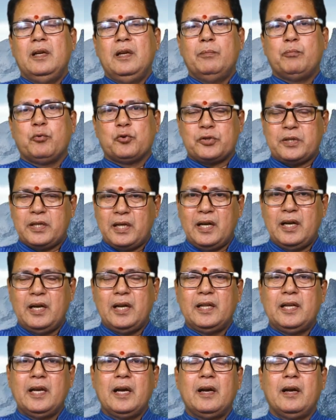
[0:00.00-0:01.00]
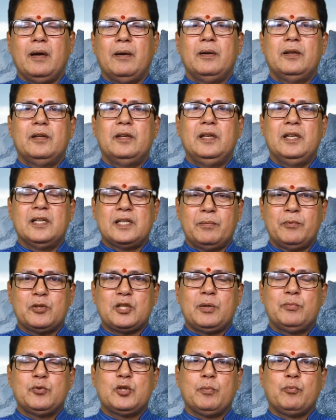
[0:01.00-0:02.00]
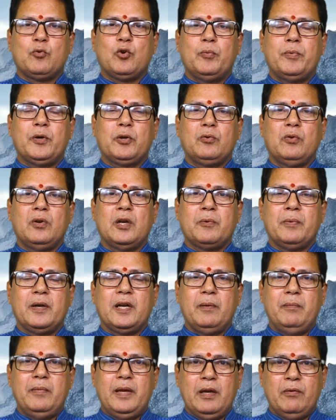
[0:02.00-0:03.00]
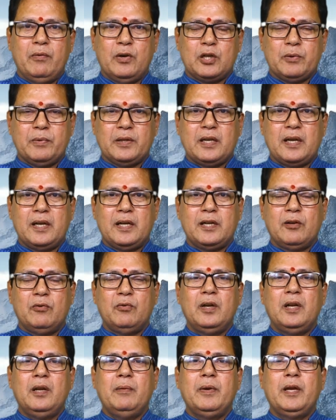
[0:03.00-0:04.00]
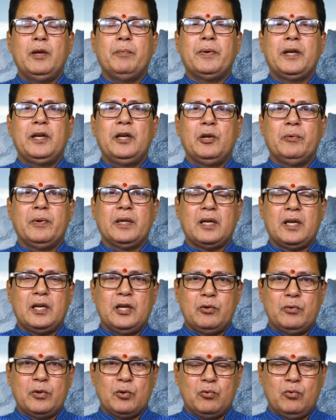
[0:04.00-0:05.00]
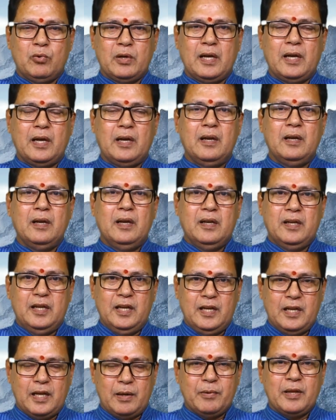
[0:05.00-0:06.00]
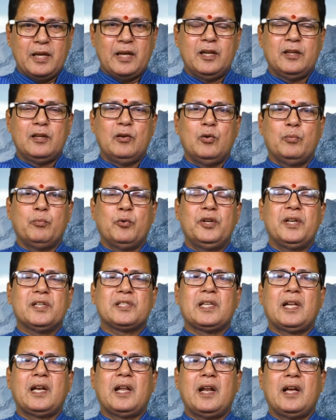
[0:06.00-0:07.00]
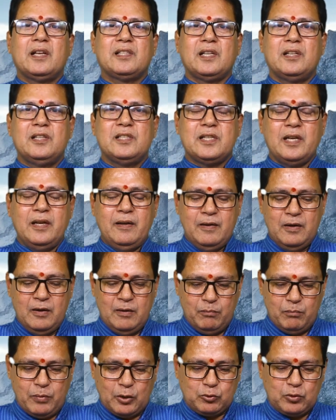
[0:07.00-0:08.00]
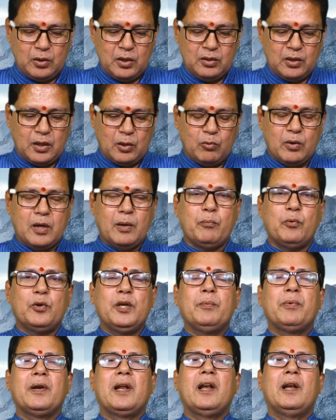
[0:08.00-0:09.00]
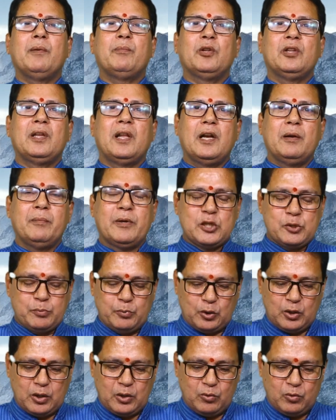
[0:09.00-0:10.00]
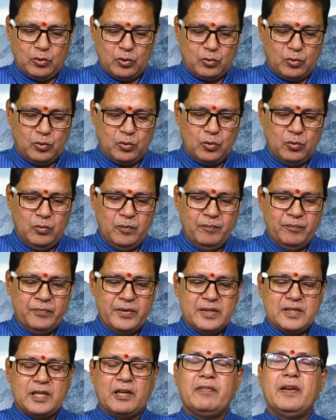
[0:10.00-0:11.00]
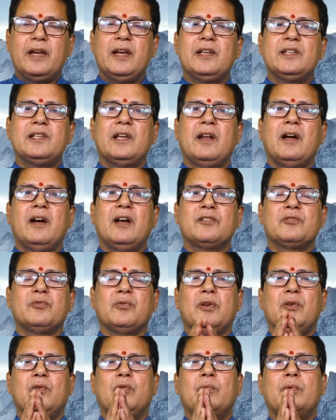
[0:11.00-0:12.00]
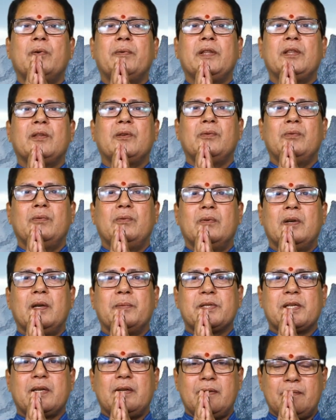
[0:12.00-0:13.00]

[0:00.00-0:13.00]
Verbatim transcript: ఈ పుష్కర నదిగా ఈ సంవత్సరం చెప్పుకోబడుతున్నటువంటి మే ఒకటవ తారీఖు నుండి మే పన్నెండవ తారీఖు వరకు గల ఈ నర్మదా నదిలో పుణ్యస్నానాలు ఆచరించి భక్తులంతా కూడా పుణ్యఫలాలను పొందాలని మనస్ఫూర్తిగా కోరుకుంటూ సర్వే జన సుఖినోభవంతు నమస్కారం